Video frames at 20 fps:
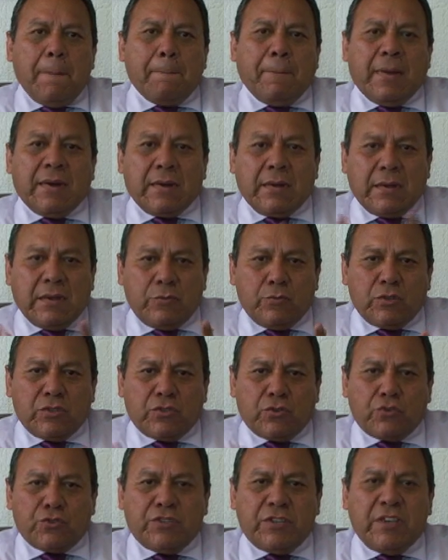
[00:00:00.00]
para que
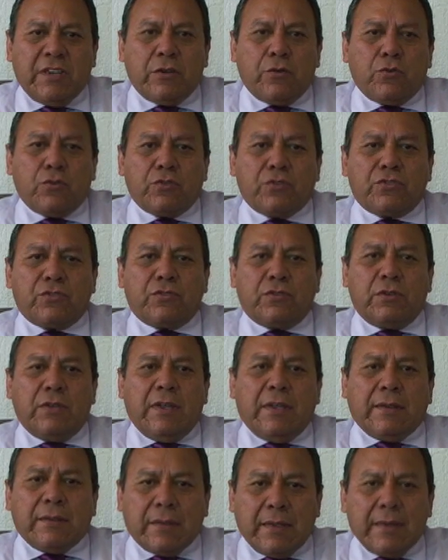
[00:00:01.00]
nuestros hijos
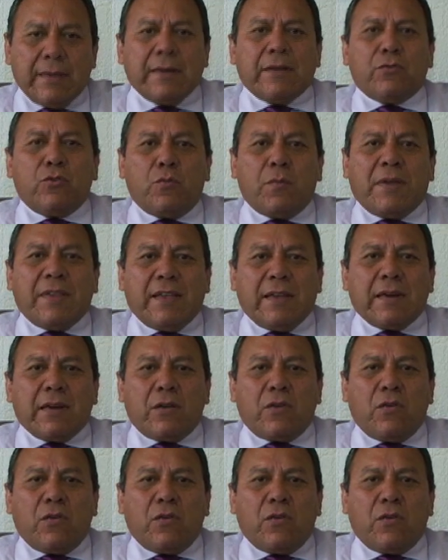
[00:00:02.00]
tengan un mañana